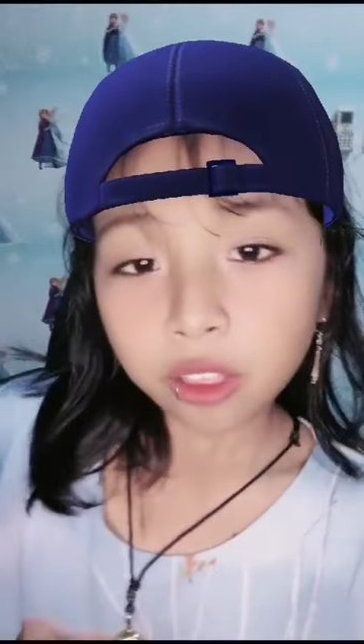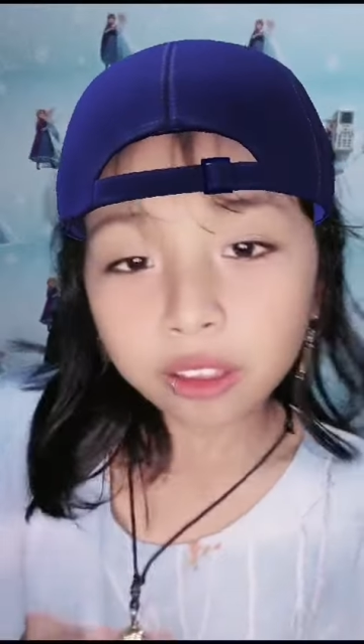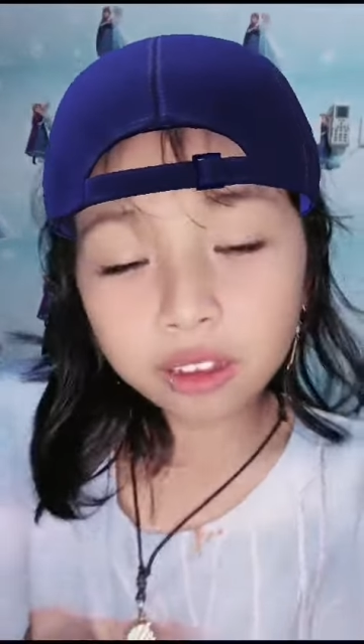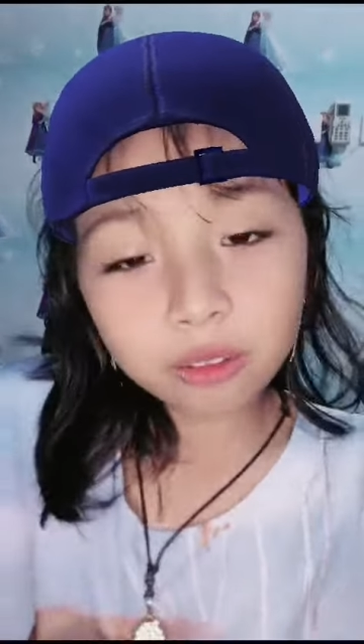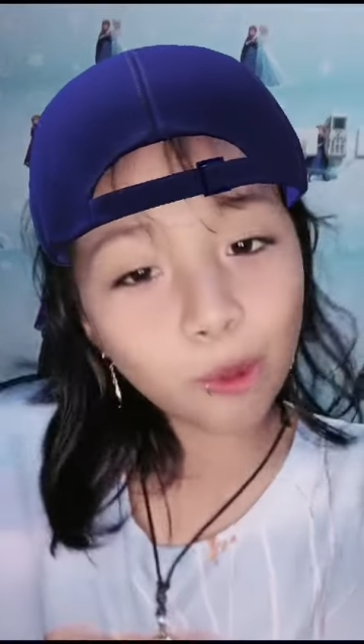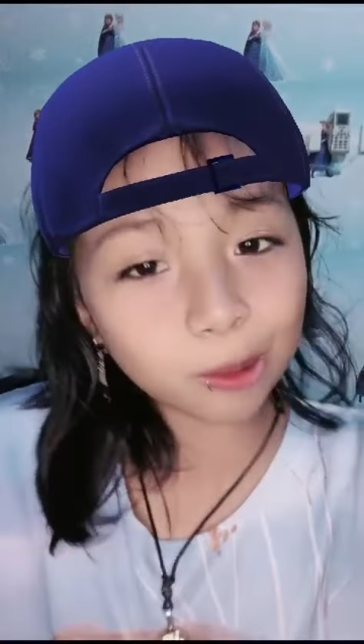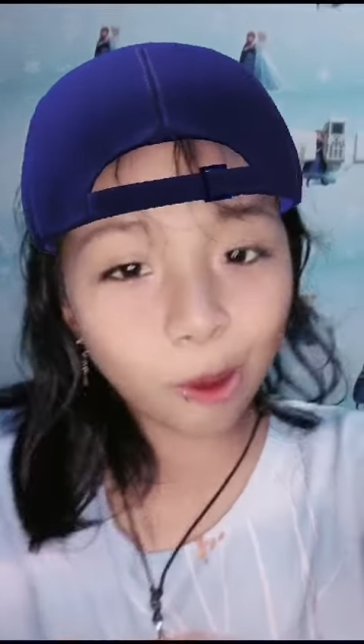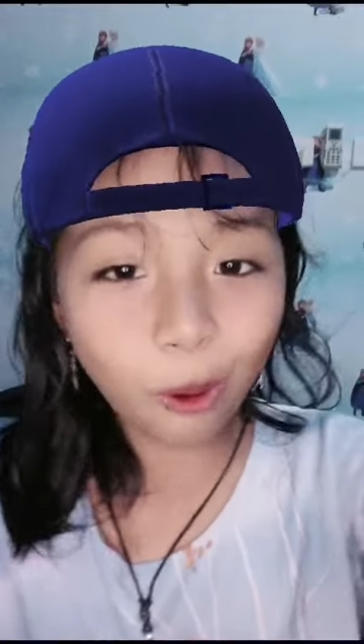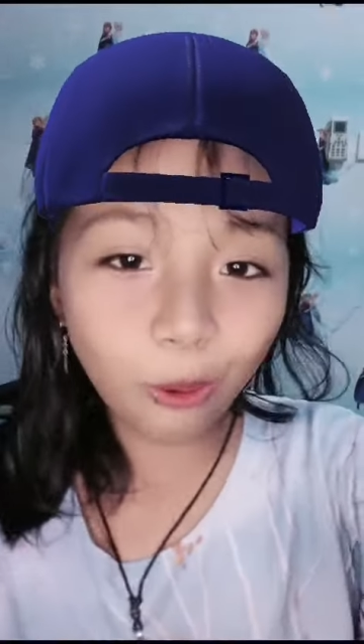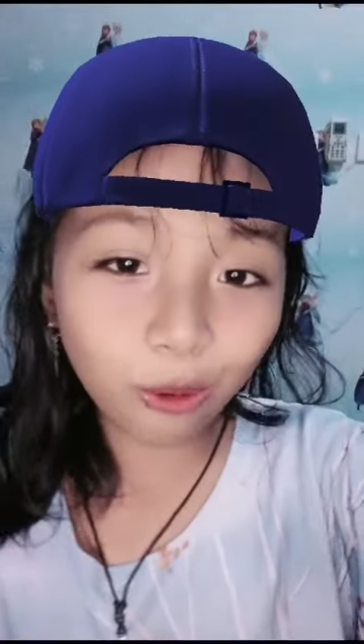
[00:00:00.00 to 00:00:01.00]
kan
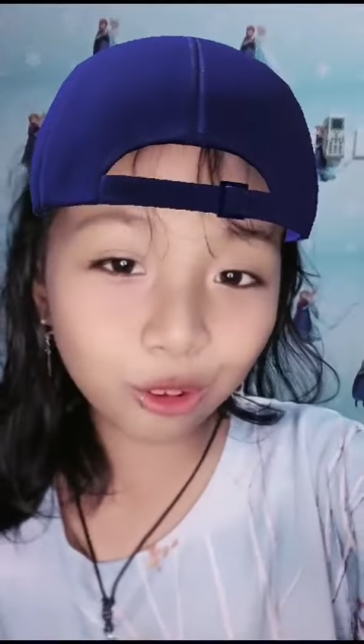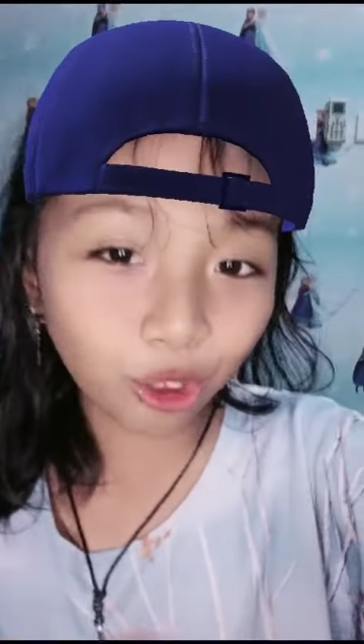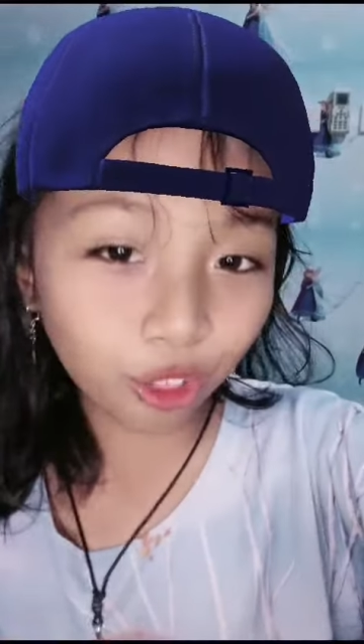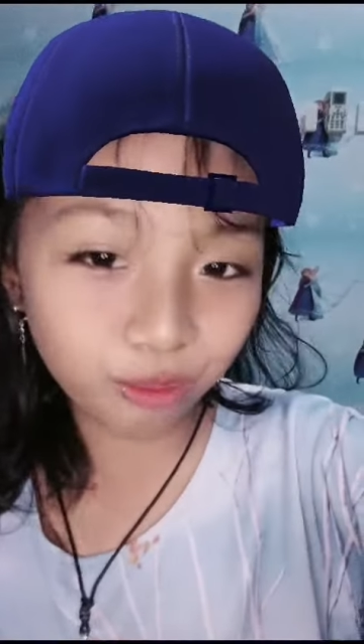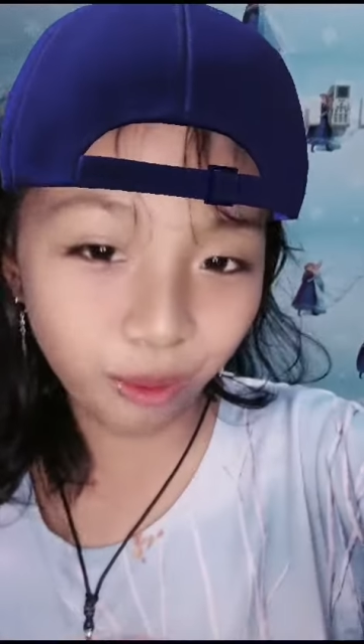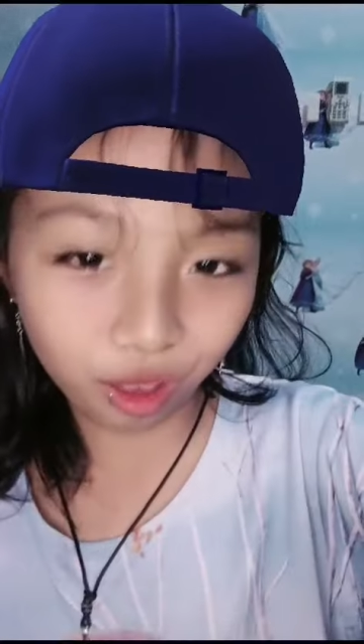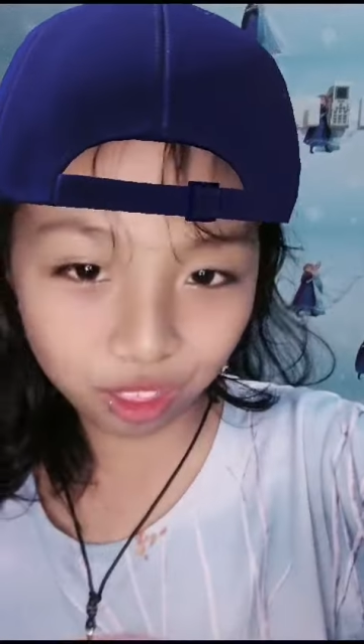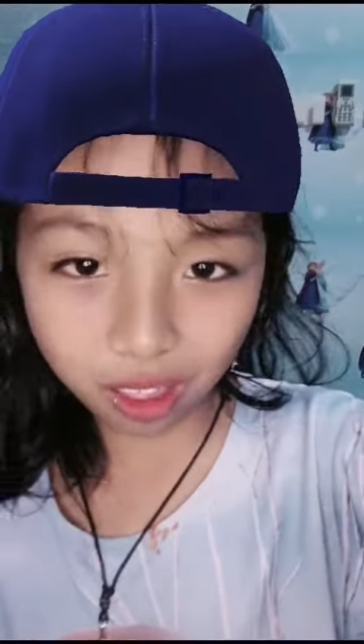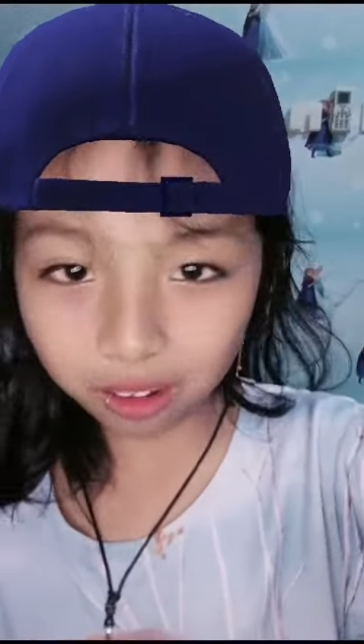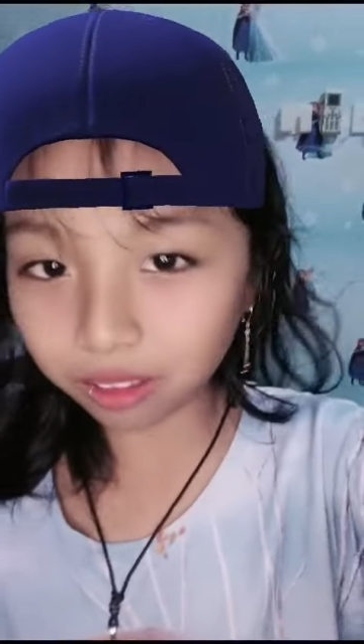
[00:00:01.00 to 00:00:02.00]
buat ongkos
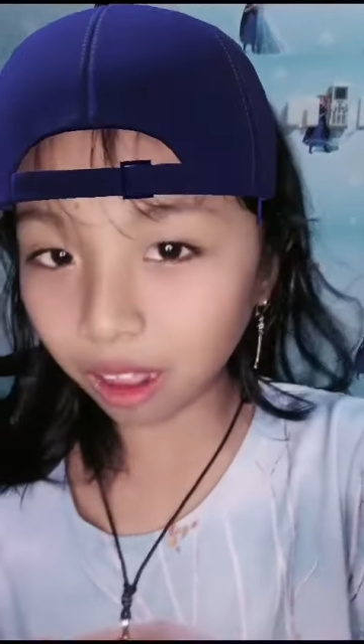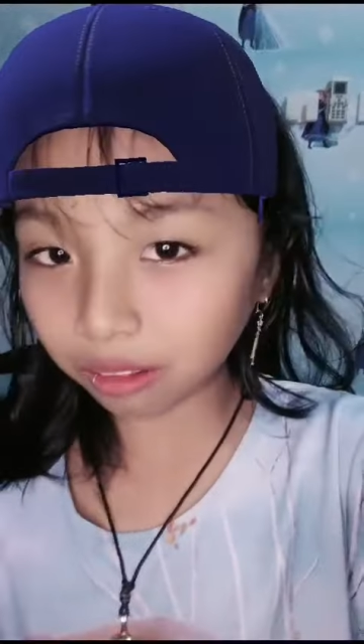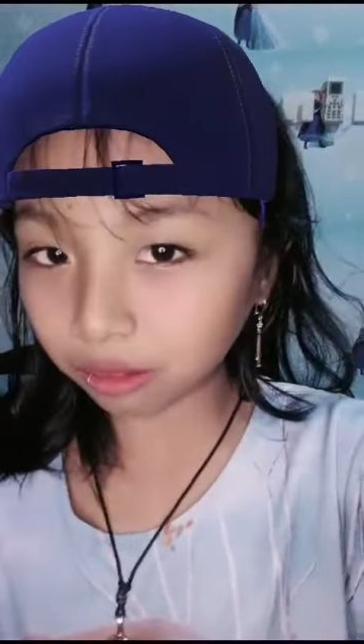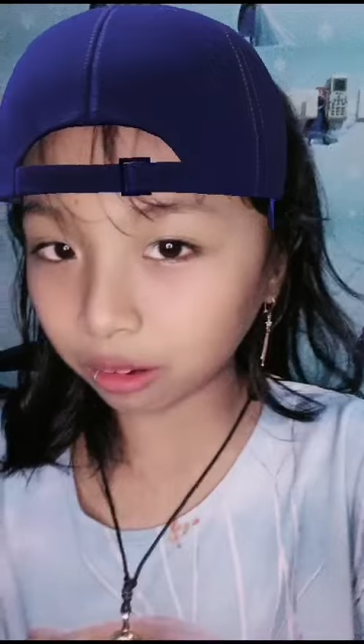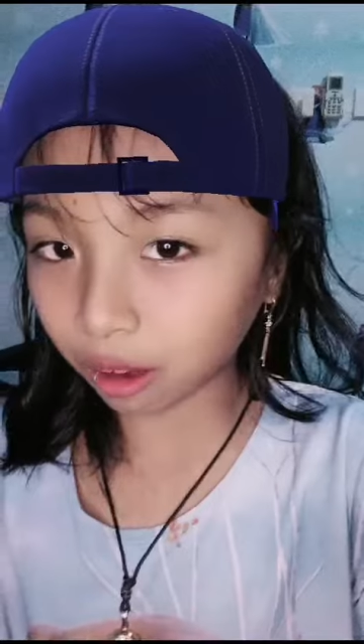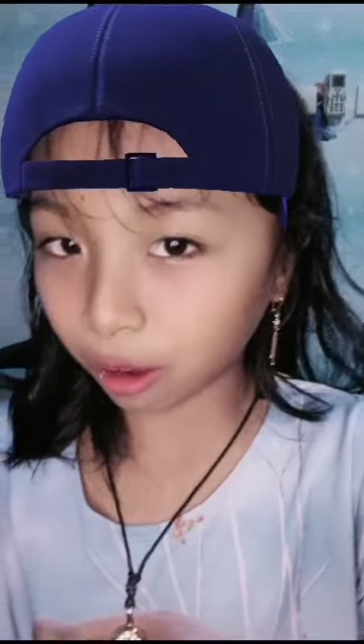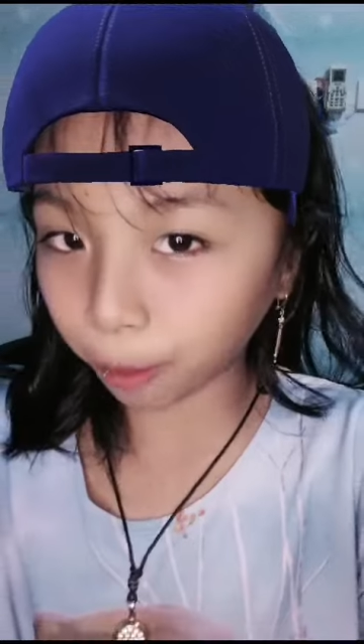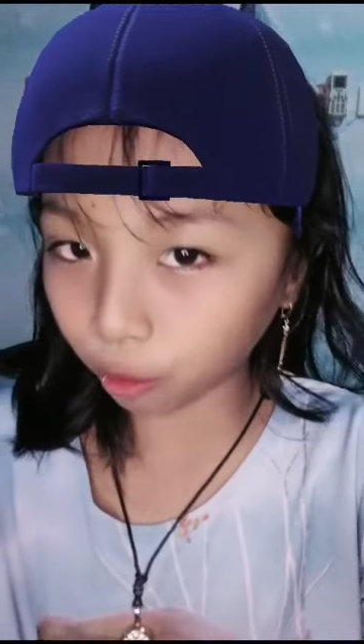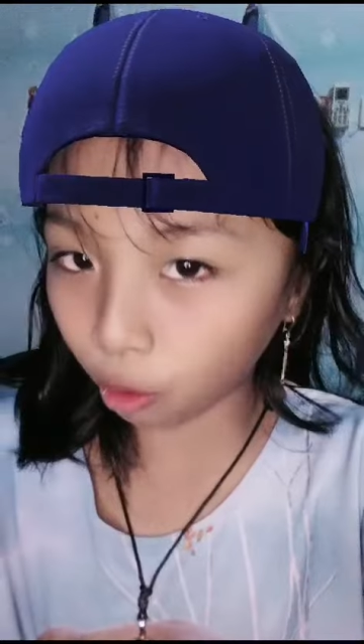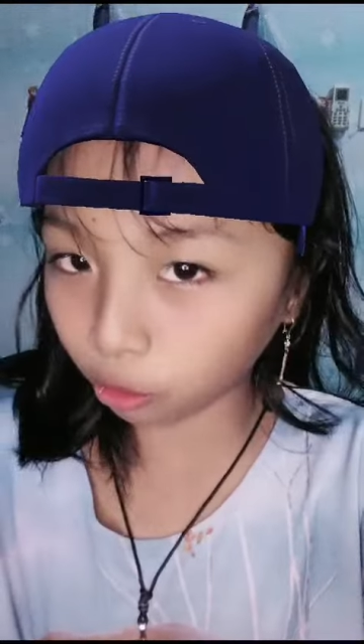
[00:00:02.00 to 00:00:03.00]
masa kita anterin gak
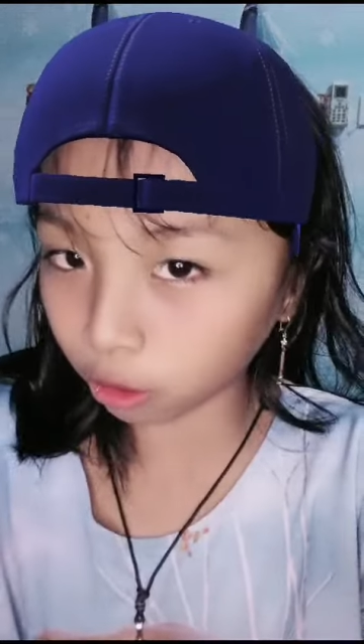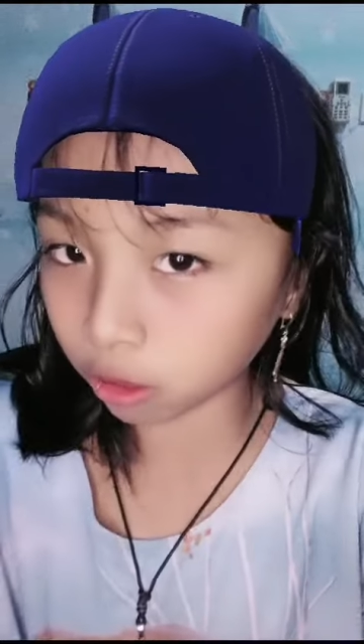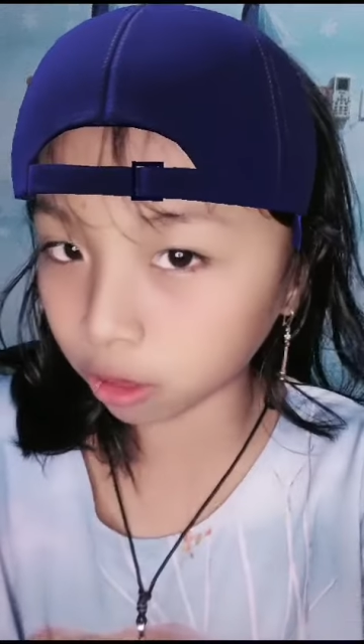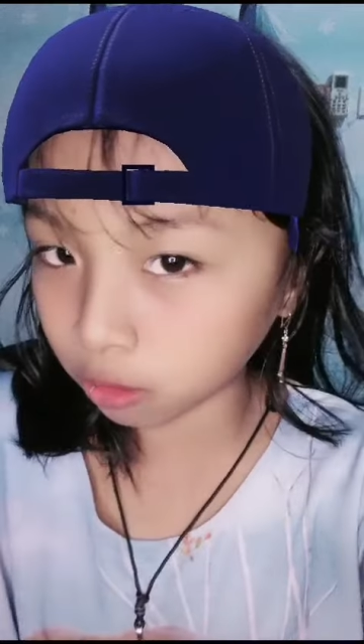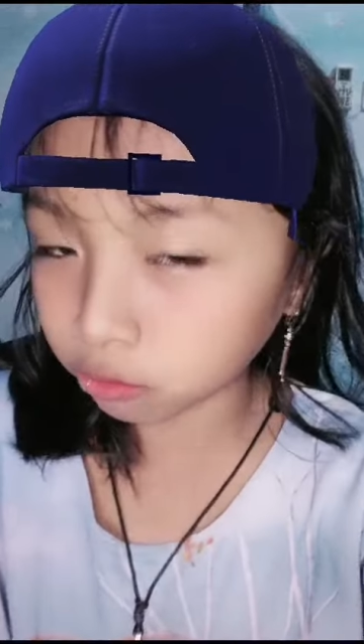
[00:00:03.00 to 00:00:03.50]
dapet ongkos sih